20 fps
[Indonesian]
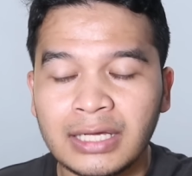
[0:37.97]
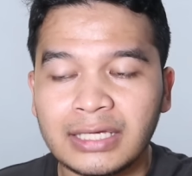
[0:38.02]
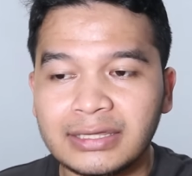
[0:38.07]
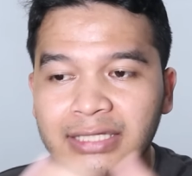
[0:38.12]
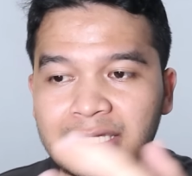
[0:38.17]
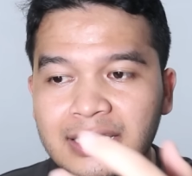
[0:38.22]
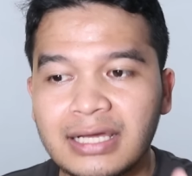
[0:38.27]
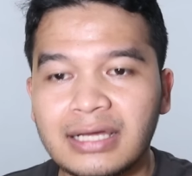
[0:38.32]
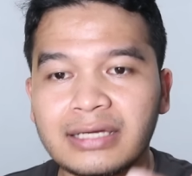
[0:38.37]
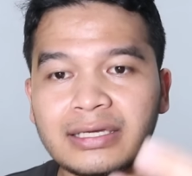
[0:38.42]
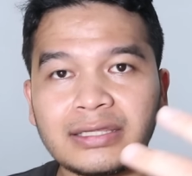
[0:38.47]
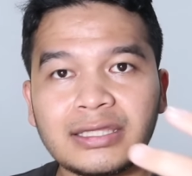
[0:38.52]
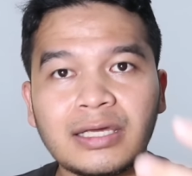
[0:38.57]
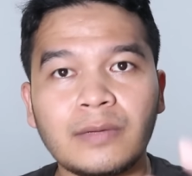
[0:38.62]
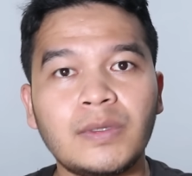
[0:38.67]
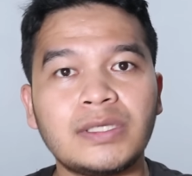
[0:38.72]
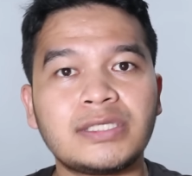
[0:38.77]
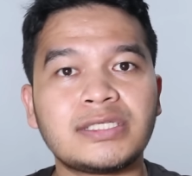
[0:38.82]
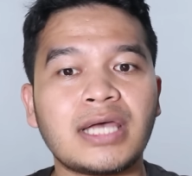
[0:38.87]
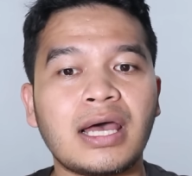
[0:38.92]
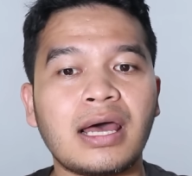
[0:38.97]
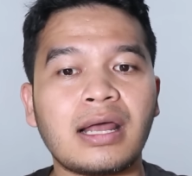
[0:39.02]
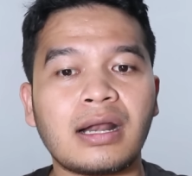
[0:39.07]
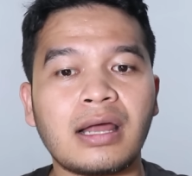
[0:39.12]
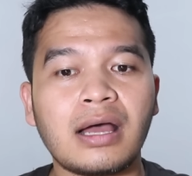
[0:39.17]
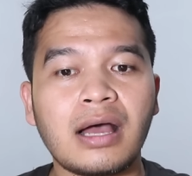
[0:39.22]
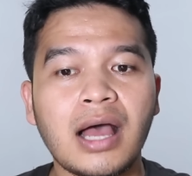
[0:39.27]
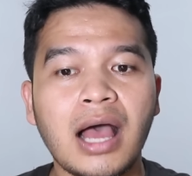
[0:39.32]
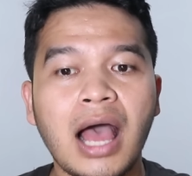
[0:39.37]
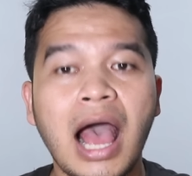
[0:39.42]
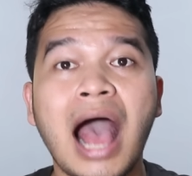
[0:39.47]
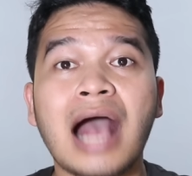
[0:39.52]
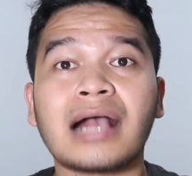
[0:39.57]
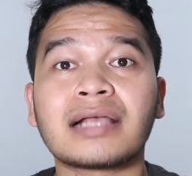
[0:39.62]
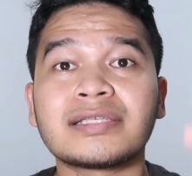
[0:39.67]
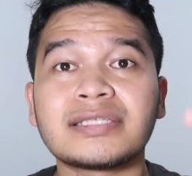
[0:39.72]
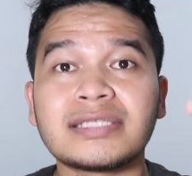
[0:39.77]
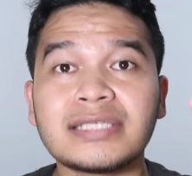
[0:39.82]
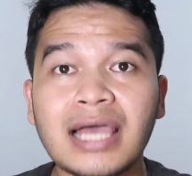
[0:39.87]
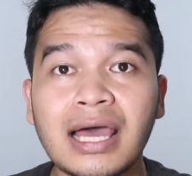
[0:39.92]
Ketika kita bicara
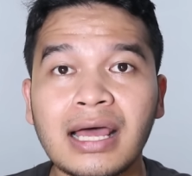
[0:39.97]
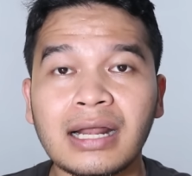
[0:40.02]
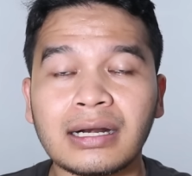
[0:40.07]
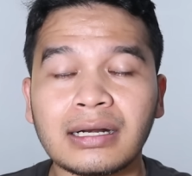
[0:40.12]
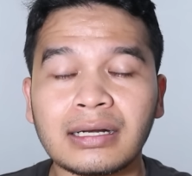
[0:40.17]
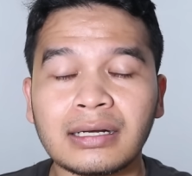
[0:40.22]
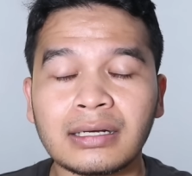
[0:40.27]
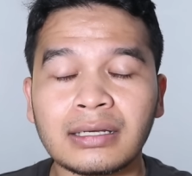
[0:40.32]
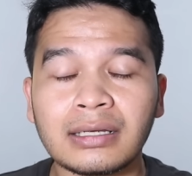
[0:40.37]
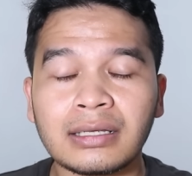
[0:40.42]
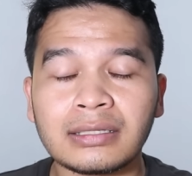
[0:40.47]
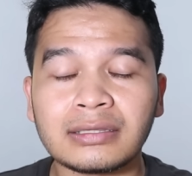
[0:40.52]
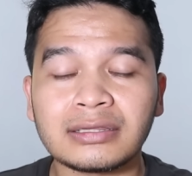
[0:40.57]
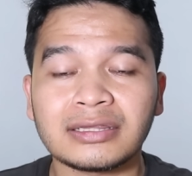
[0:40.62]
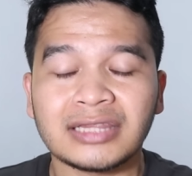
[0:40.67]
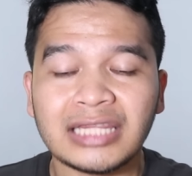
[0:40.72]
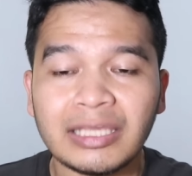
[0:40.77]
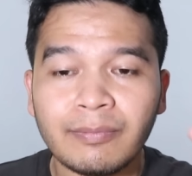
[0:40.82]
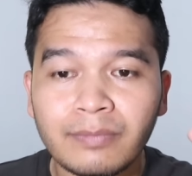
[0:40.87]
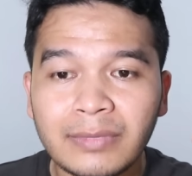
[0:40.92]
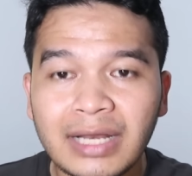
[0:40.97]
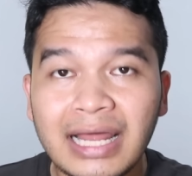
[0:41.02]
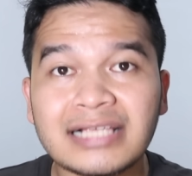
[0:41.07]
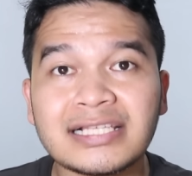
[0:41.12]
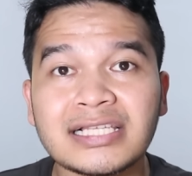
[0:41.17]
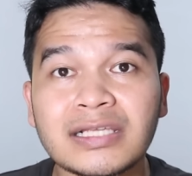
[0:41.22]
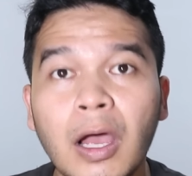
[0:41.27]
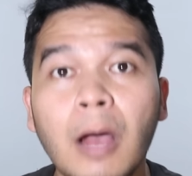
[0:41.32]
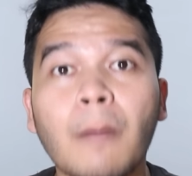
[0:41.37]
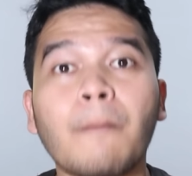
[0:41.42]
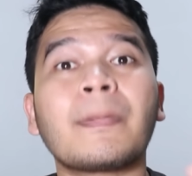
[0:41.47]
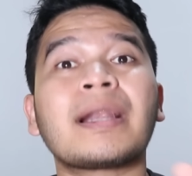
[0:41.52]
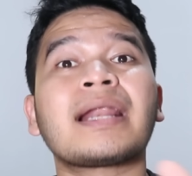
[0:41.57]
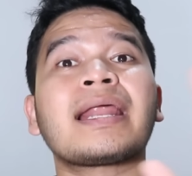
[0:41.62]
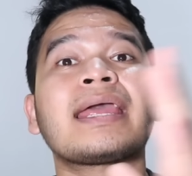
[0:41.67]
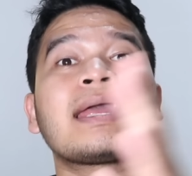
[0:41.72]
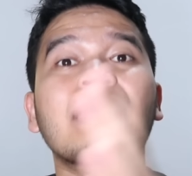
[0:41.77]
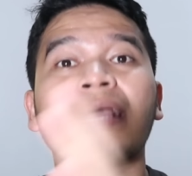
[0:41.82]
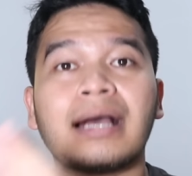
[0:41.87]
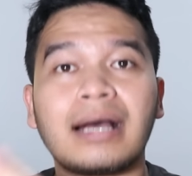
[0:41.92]
hak siar timnas
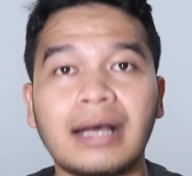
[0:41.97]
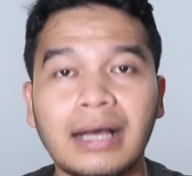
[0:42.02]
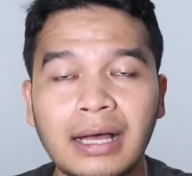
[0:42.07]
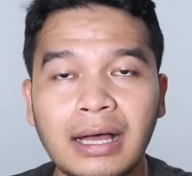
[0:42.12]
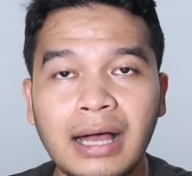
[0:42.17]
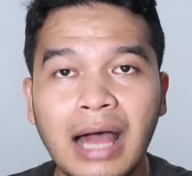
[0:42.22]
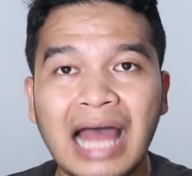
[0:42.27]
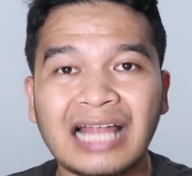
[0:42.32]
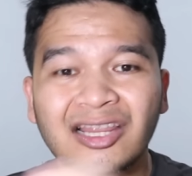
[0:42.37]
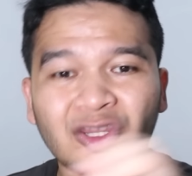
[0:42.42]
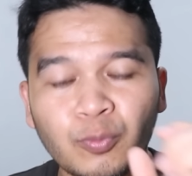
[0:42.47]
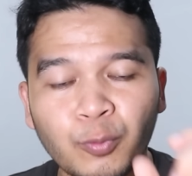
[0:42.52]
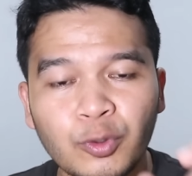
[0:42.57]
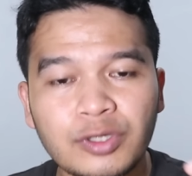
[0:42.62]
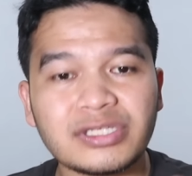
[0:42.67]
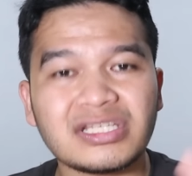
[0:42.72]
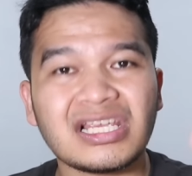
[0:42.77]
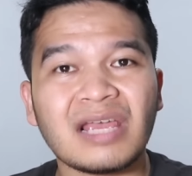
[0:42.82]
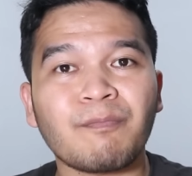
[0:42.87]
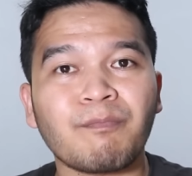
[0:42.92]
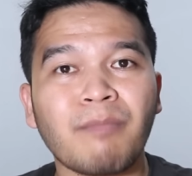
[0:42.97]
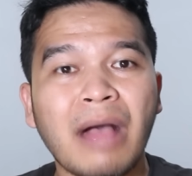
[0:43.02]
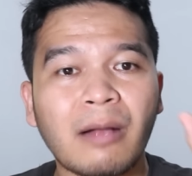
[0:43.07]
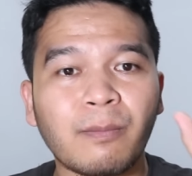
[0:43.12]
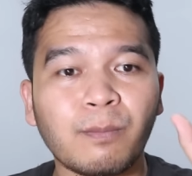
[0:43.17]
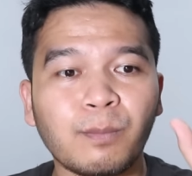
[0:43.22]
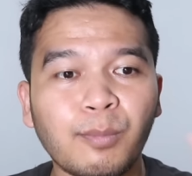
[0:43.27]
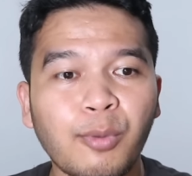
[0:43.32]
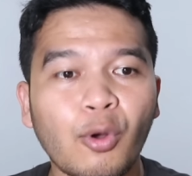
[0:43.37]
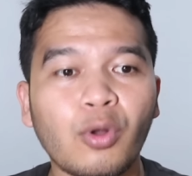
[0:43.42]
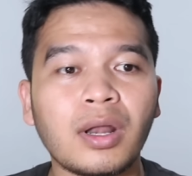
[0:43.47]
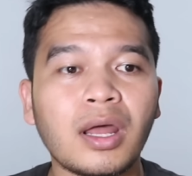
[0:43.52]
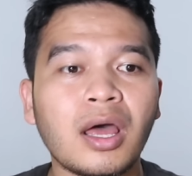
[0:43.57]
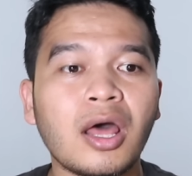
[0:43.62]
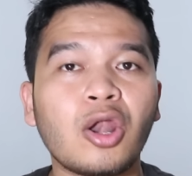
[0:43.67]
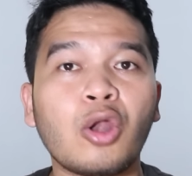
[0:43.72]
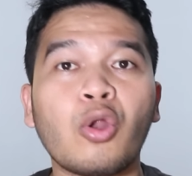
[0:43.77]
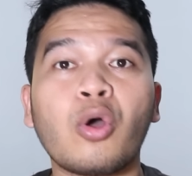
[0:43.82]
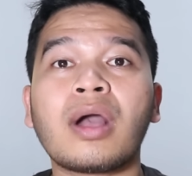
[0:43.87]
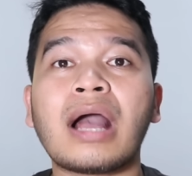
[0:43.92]
mereka ataupun sepak
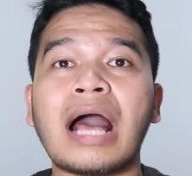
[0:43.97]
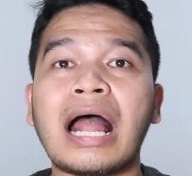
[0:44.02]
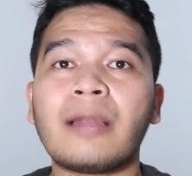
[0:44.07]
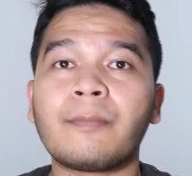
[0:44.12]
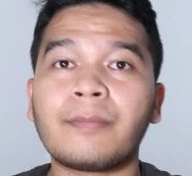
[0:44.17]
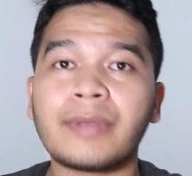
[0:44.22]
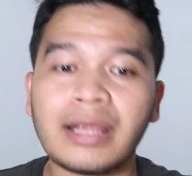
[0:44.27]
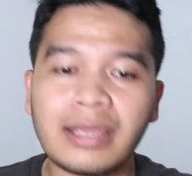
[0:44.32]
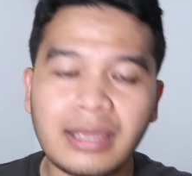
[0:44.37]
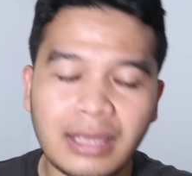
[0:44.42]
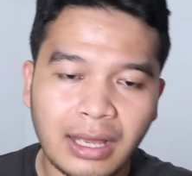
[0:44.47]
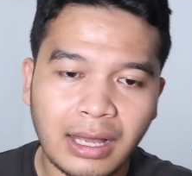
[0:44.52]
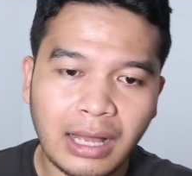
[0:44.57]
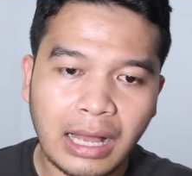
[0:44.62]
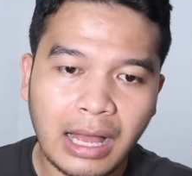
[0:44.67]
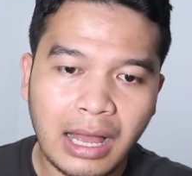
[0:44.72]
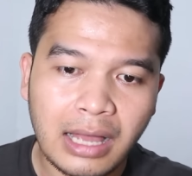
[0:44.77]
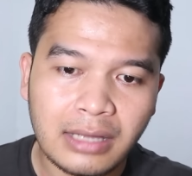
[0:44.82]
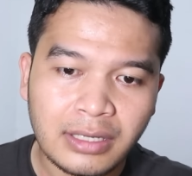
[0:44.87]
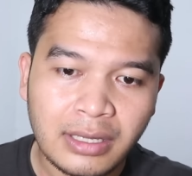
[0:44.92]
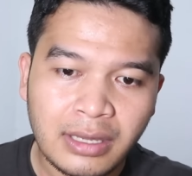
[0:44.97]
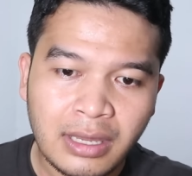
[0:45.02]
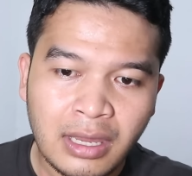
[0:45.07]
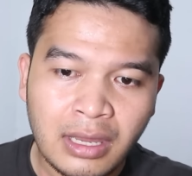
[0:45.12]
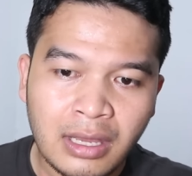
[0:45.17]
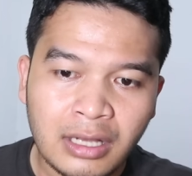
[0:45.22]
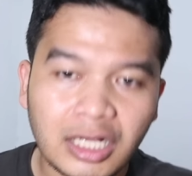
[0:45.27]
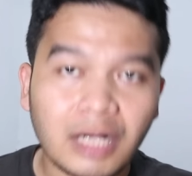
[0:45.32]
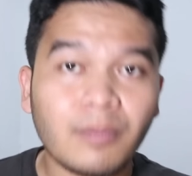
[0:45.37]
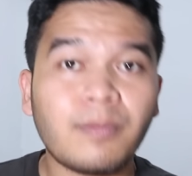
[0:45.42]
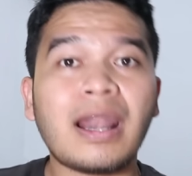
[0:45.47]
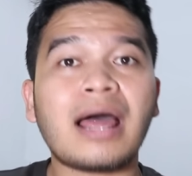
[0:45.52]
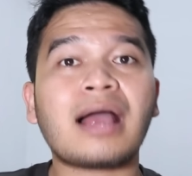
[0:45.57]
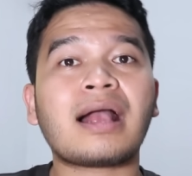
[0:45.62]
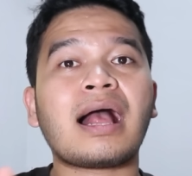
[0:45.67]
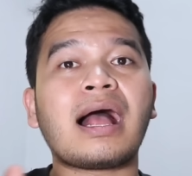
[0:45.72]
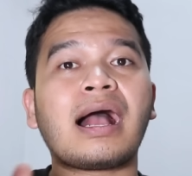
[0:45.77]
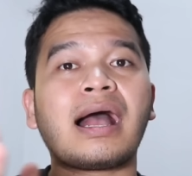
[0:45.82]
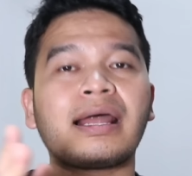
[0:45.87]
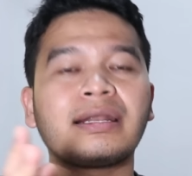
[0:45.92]
bola lokal mereka,
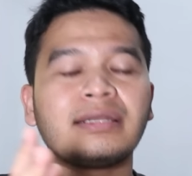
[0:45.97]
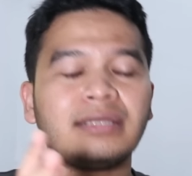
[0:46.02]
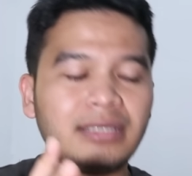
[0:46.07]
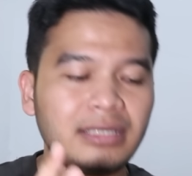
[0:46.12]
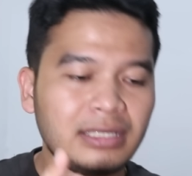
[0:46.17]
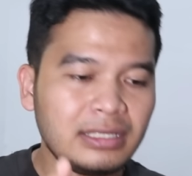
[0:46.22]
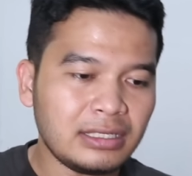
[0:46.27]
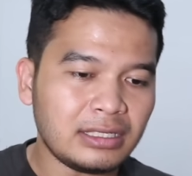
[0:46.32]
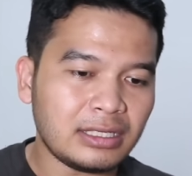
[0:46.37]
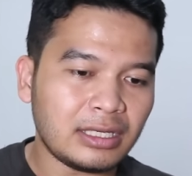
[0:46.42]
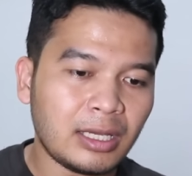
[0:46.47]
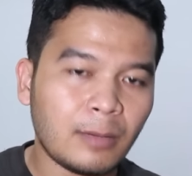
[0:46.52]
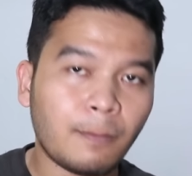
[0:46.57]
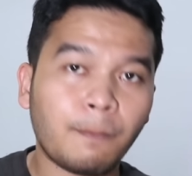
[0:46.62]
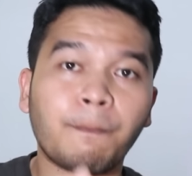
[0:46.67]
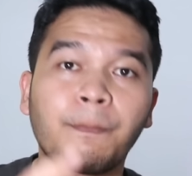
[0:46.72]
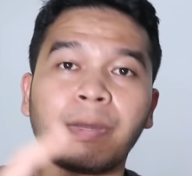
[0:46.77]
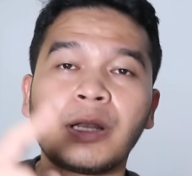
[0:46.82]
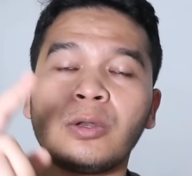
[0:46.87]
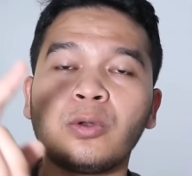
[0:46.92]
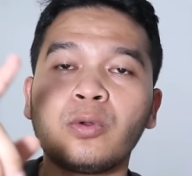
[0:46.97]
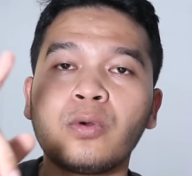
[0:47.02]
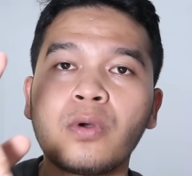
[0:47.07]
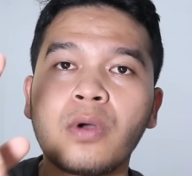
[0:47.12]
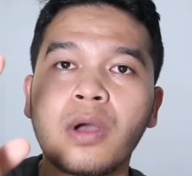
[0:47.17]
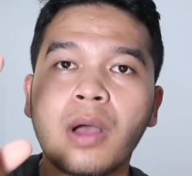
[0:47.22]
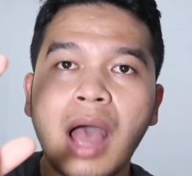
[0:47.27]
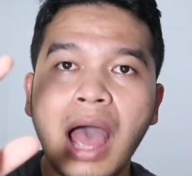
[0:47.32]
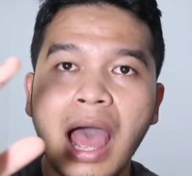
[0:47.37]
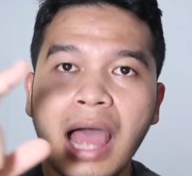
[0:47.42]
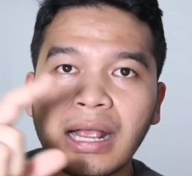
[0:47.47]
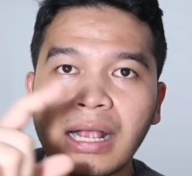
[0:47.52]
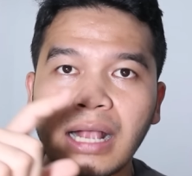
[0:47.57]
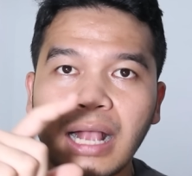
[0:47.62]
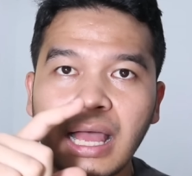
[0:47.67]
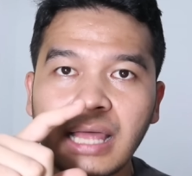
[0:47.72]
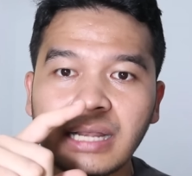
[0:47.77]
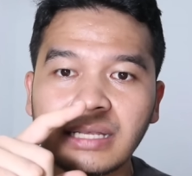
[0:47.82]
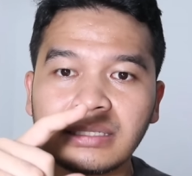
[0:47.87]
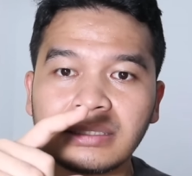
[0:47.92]
kebelakangan ini penuh
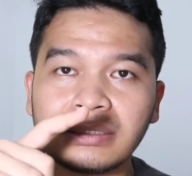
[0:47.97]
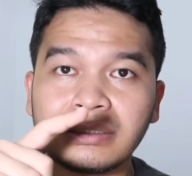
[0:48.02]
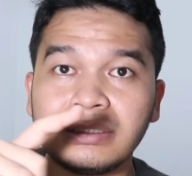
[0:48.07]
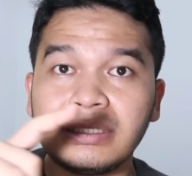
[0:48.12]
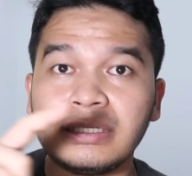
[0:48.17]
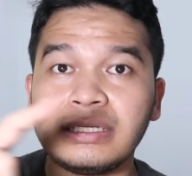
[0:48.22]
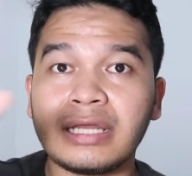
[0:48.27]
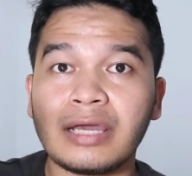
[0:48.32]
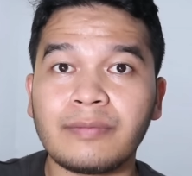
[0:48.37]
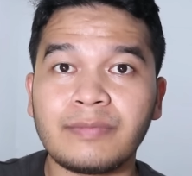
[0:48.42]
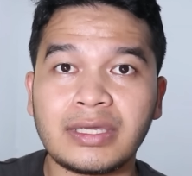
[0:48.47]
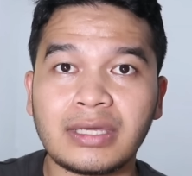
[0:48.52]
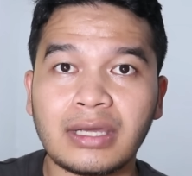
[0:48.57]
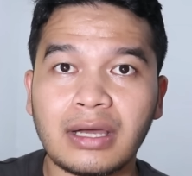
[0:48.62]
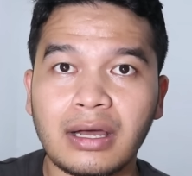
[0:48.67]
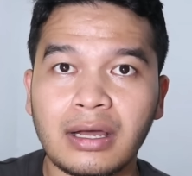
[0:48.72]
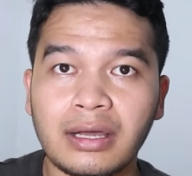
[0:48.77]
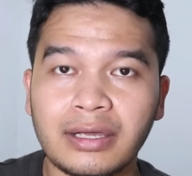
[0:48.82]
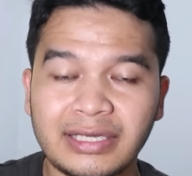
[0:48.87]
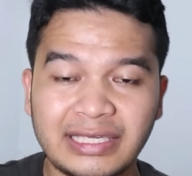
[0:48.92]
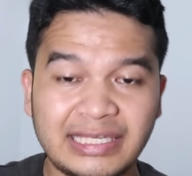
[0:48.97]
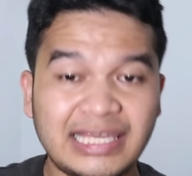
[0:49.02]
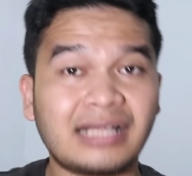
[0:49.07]
akan dinamika.